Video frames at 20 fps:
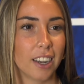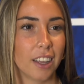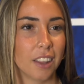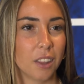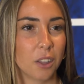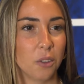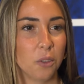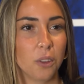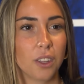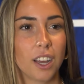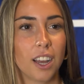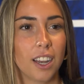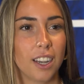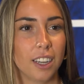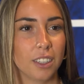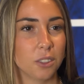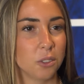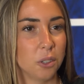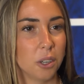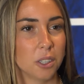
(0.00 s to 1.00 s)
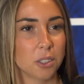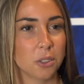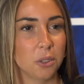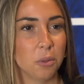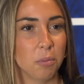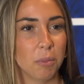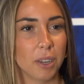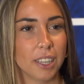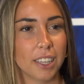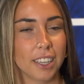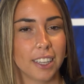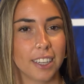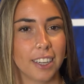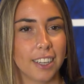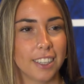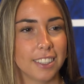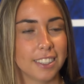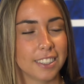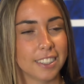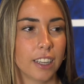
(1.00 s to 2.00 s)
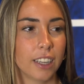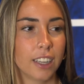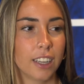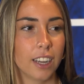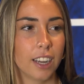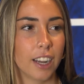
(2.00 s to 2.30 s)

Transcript: la ciudad, las nuevas compañeras,